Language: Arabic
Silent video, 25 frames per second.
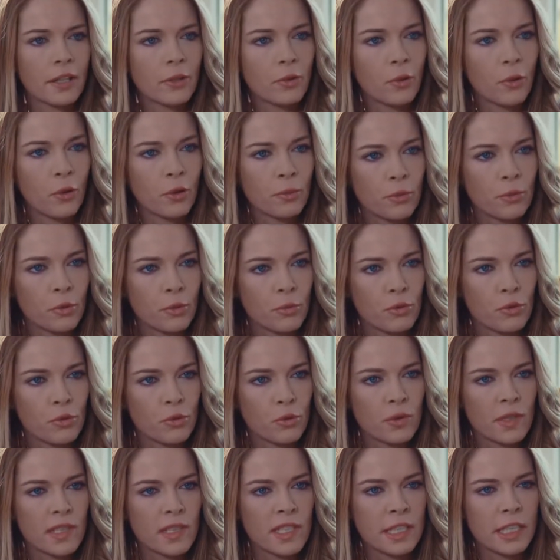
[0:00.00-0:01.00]
امي ما عم
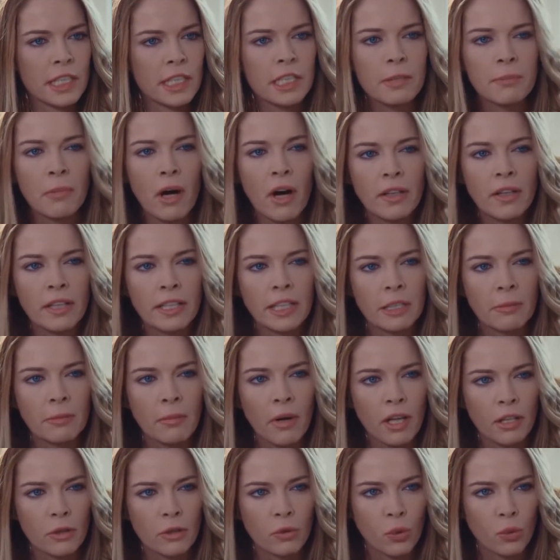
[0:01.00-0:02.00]
تشوفيها هي عم
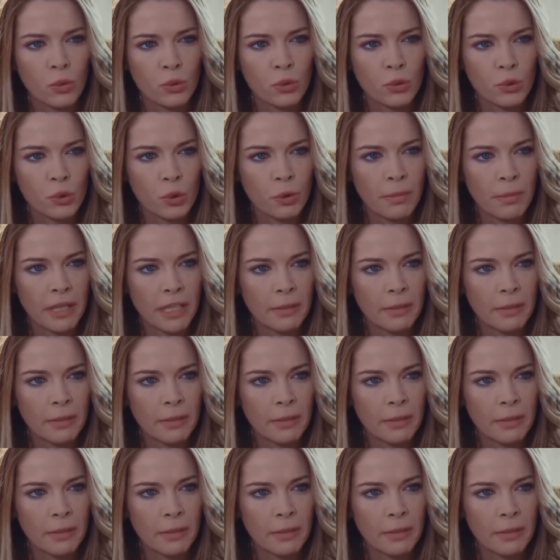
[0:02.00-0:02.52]
تسمعني حكي طول